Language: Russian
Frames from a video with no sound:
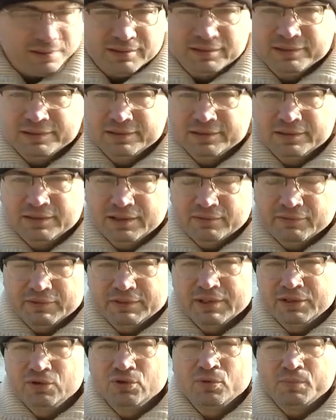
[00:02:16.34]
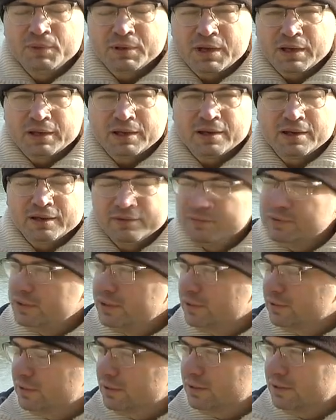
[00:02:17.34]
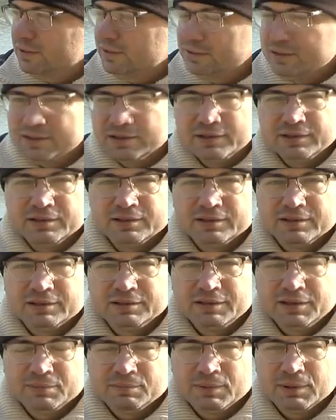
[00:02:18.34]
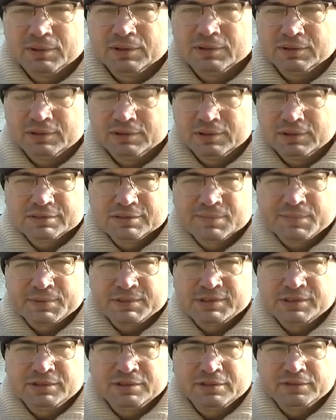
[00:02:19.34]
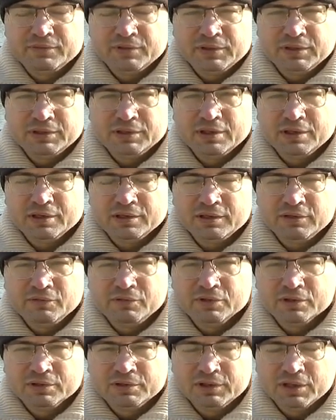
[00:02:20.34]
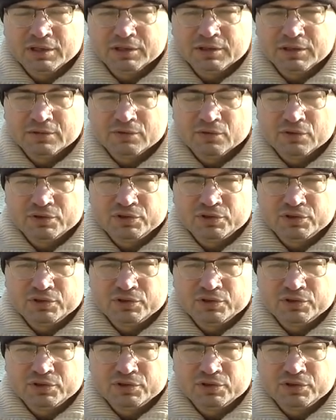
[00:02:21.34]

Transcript: на водоеме, как я говорил, э, не был. За последние две недели не видел ни одного